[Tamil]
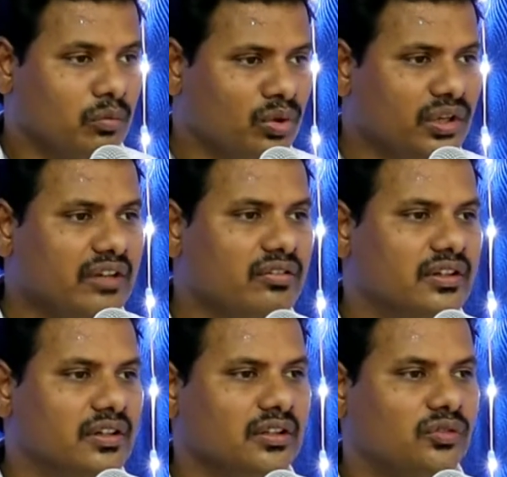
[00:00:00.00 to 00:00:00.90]
முடிவு
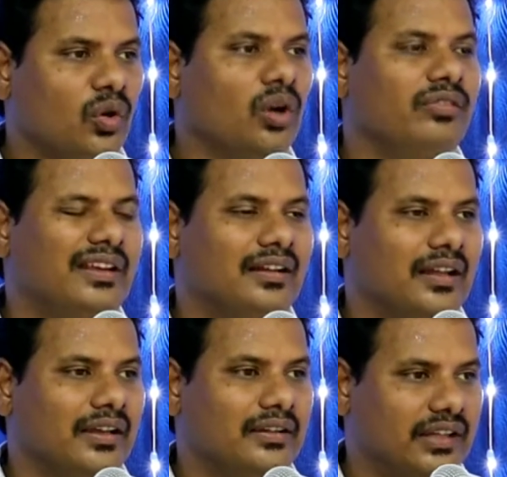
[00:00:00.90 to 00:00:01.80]
தோல்வி
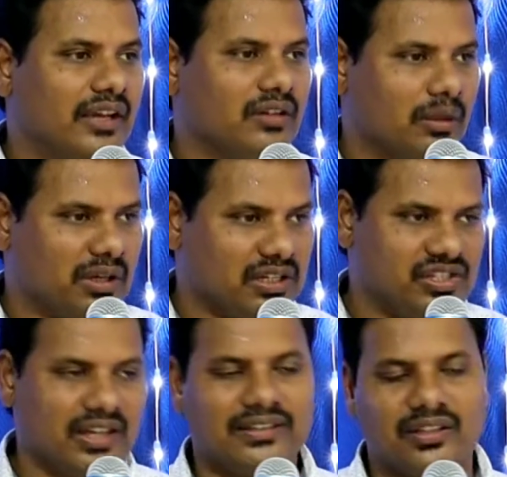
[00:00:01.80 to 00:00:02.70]
இல்லை தேவன் நமக்கு
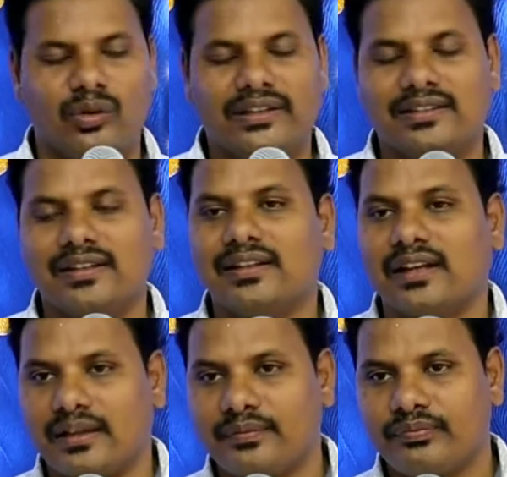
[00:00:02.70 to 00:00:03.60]
ஜெயத்தை
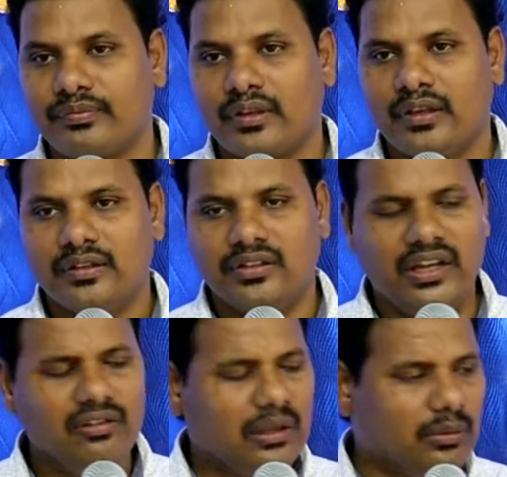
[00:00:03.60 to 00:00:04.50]
வைத்திருக்கிறார்
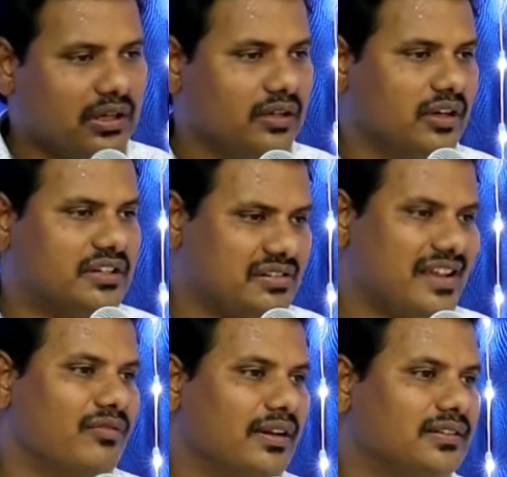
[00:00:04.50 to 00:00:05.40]
தேவன் நமக்கு
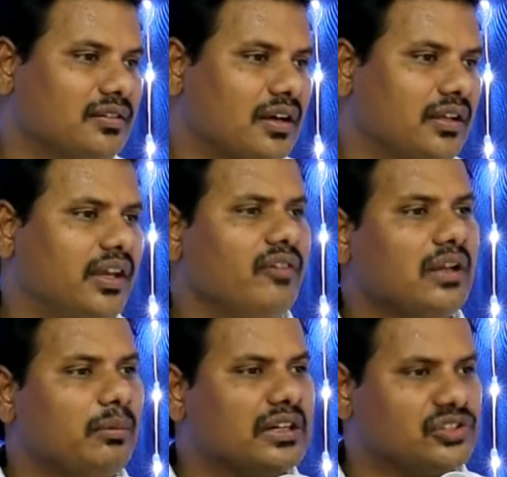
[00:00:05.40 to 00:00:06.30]
வெற்றியை வைத்திருக்கா தேவன்
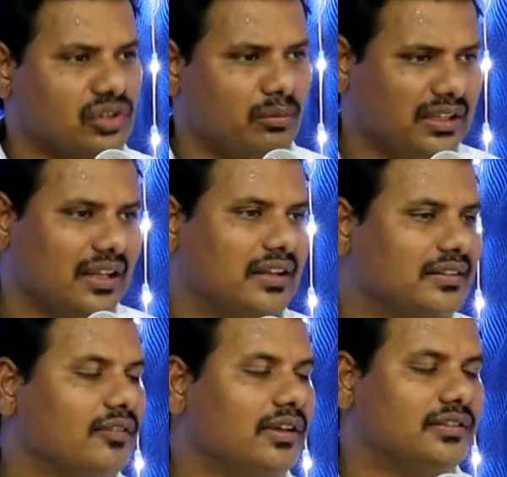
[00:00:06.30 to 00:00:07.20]
நமக்கு
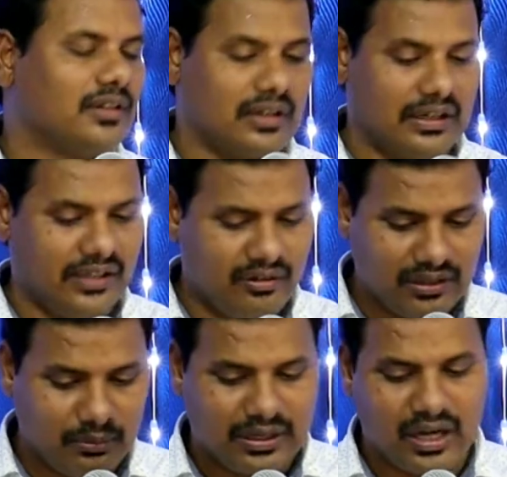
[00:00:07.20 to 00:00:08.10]
சமாதானத்தை வைத்திருக்கா
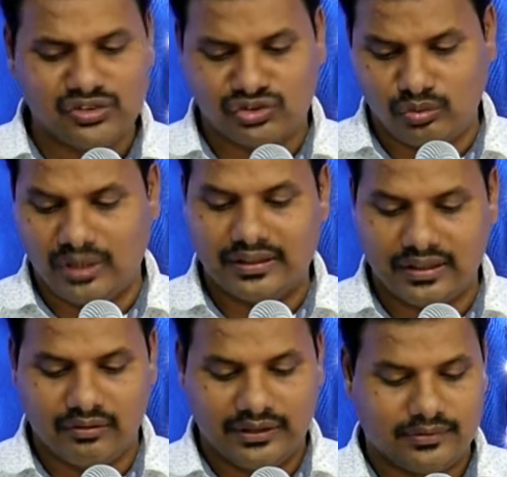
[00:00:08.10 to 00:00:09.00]
தேவன் நமக்கு
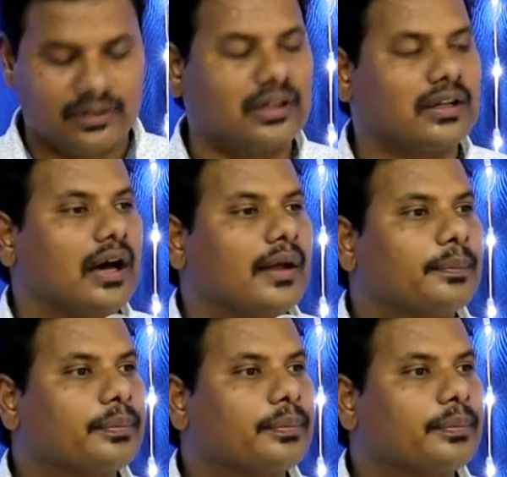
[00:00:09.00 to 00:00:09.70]
ஆசீர்வாதங்களை வைத்திருக்கிறார்